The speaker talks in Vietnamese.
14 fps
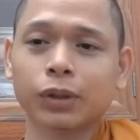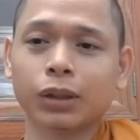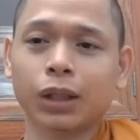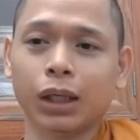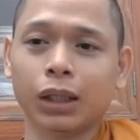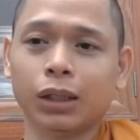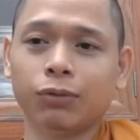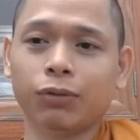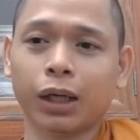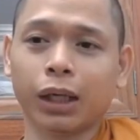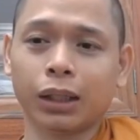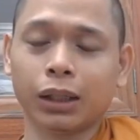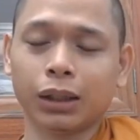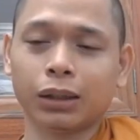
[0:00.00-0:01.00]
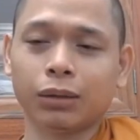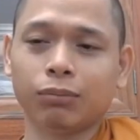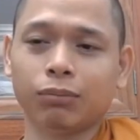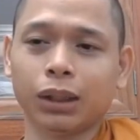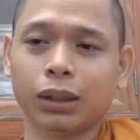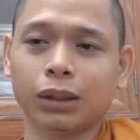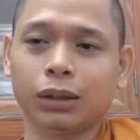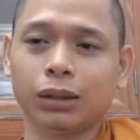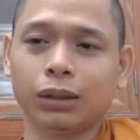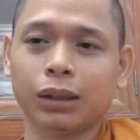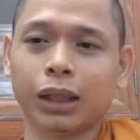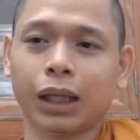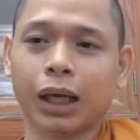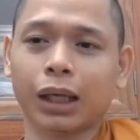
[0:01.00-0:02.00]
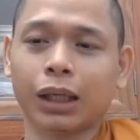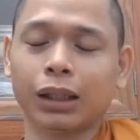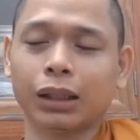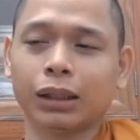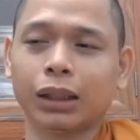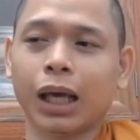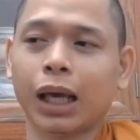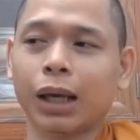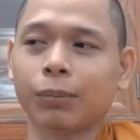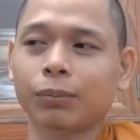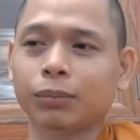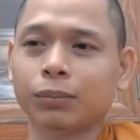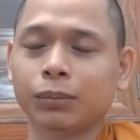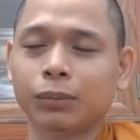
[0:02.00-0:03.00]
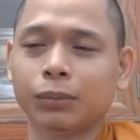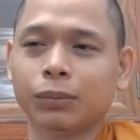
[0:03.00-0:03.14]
thì như vậy á mình lại đem